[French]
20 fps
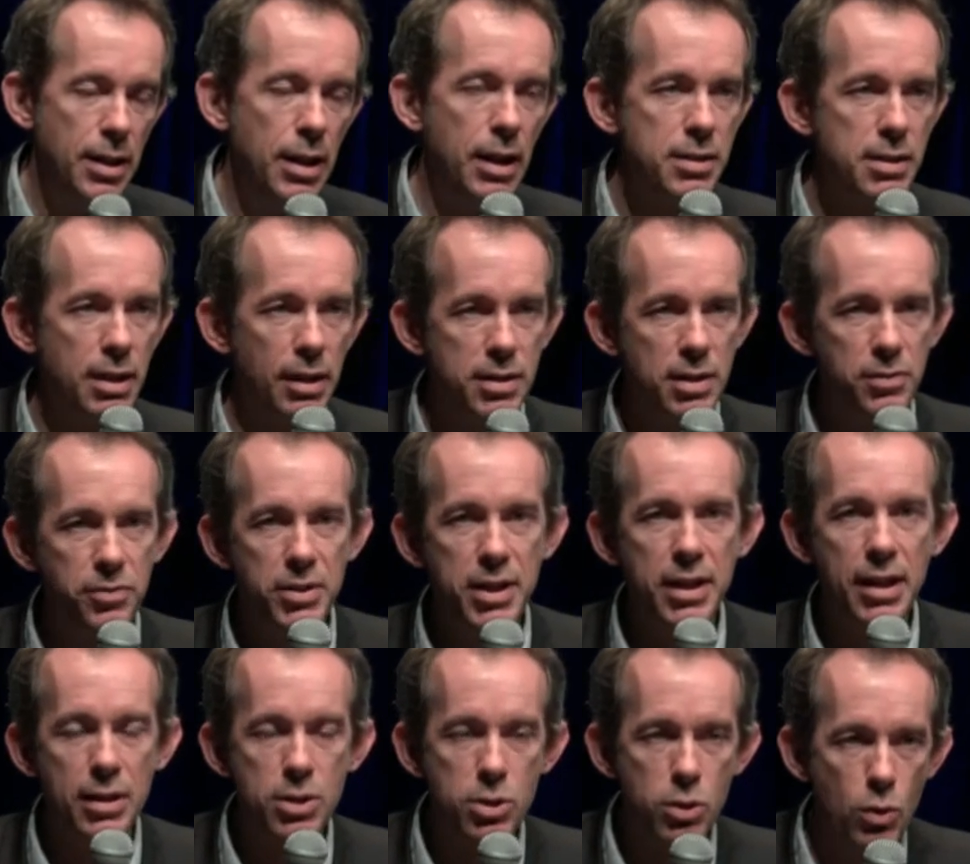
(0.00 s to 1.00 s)
de la
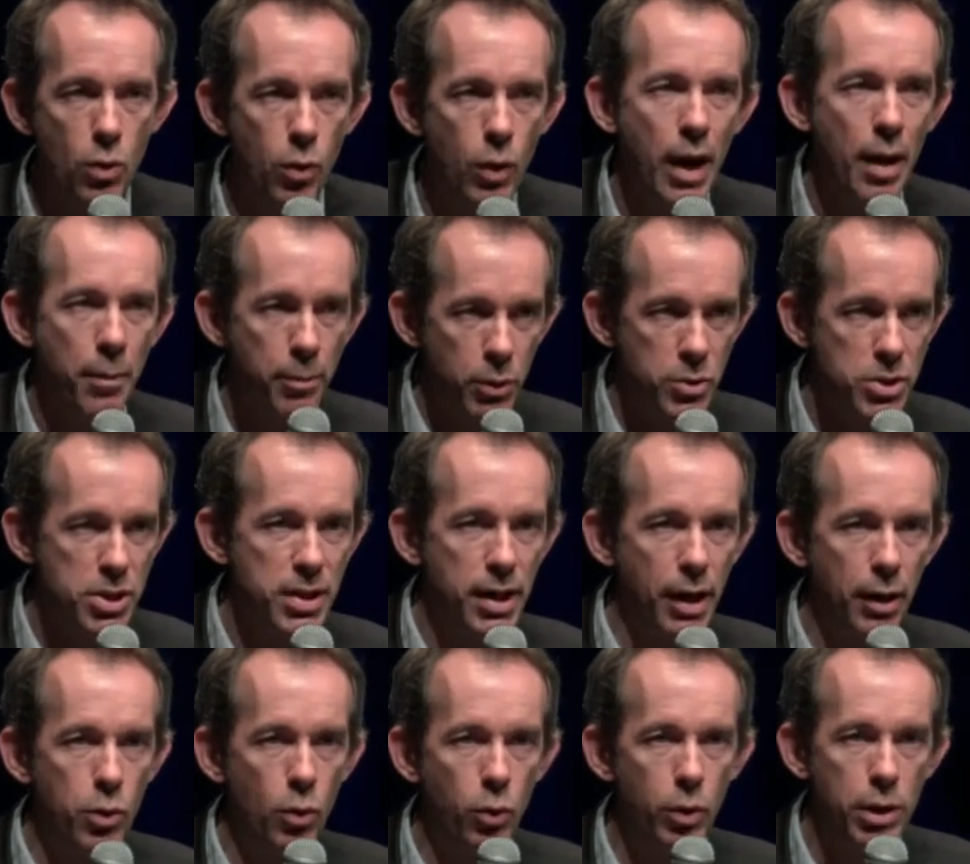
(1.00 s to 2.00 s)
certification a
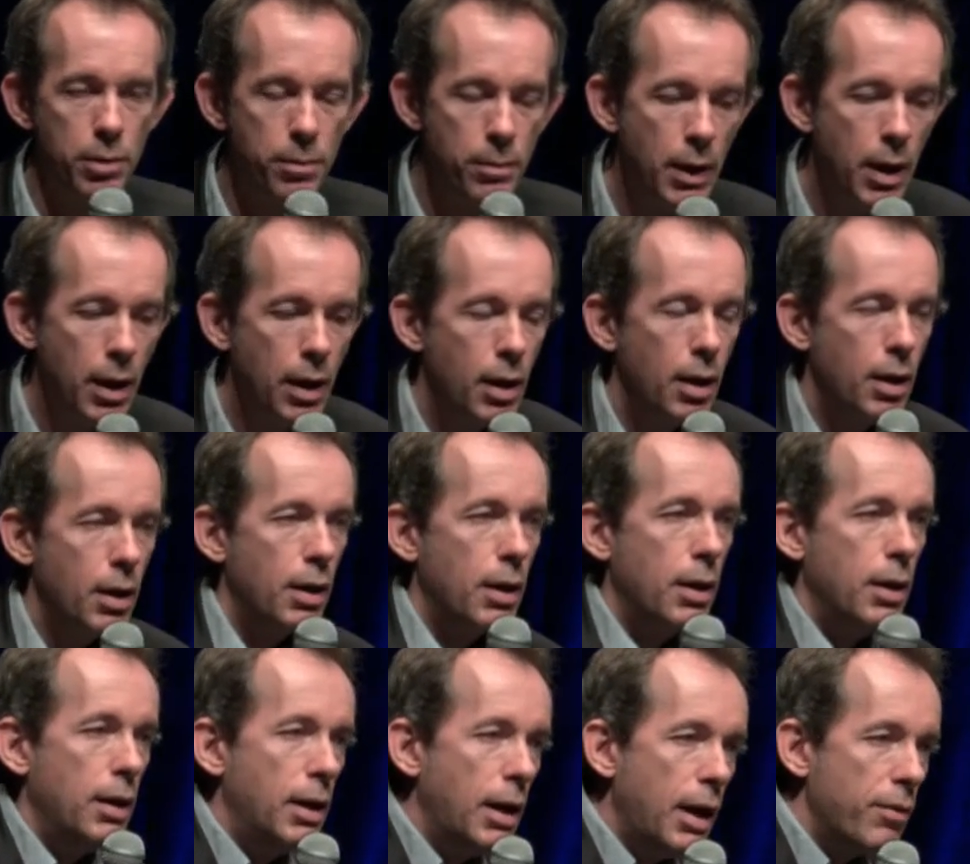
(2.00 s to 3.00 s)
posteriori.
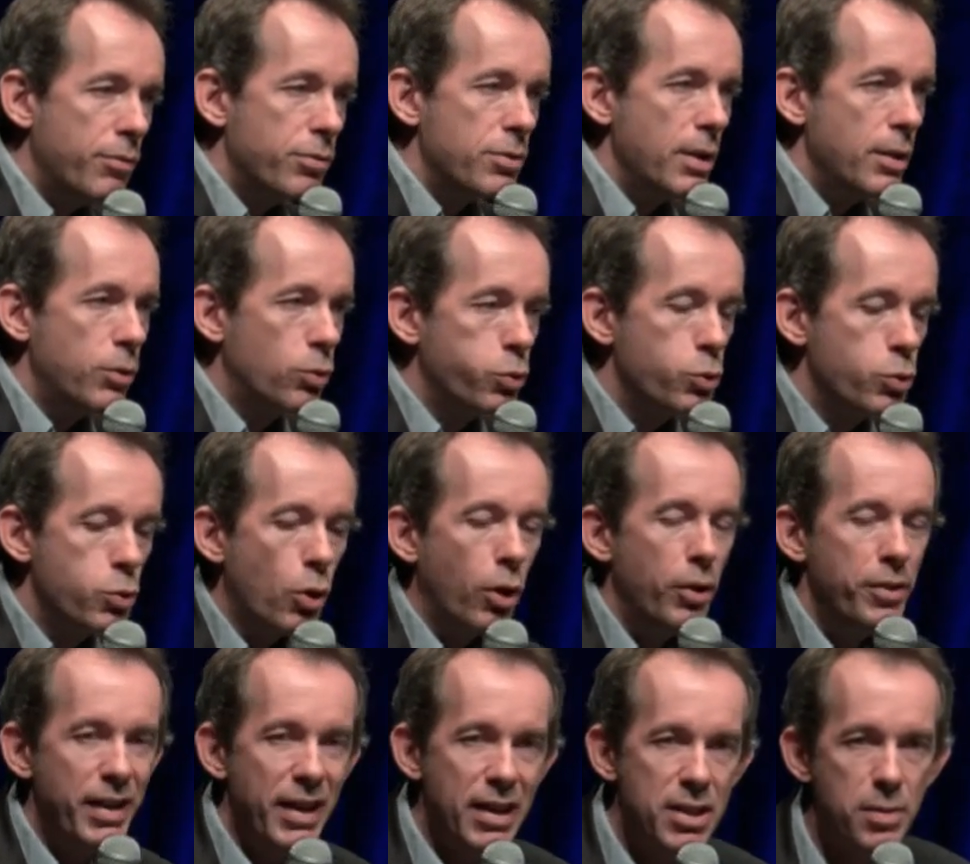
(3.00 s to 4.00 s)
Là, vous avez toujours
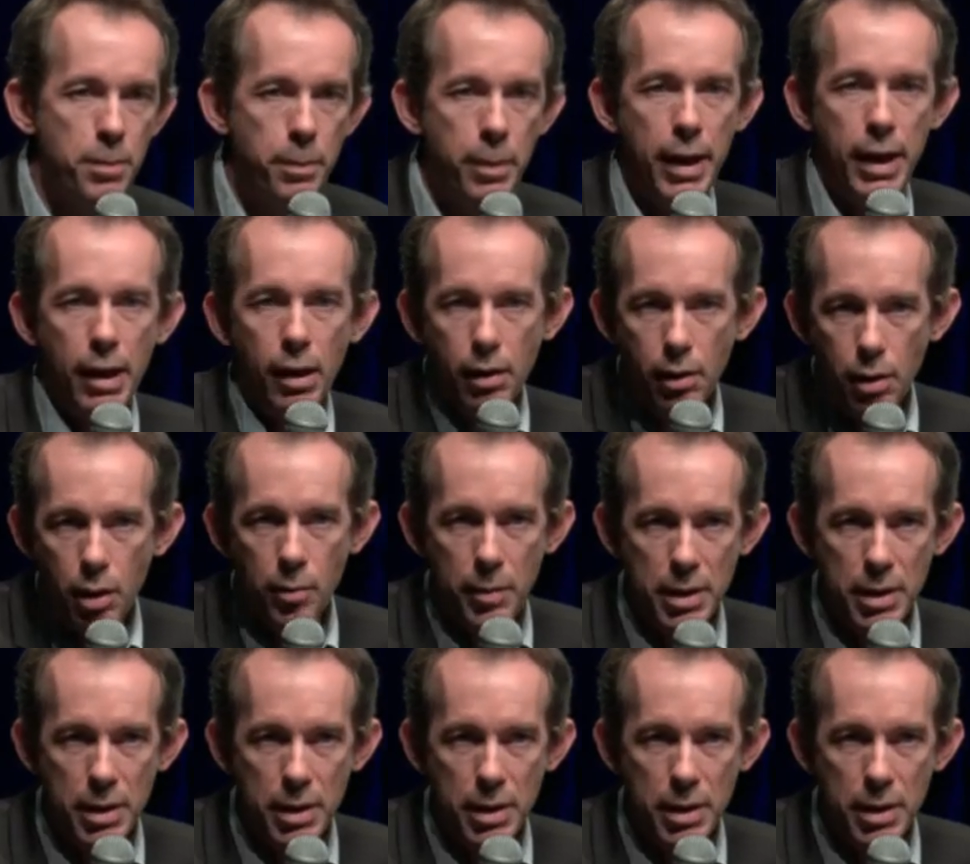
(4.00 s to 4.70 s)
un expert en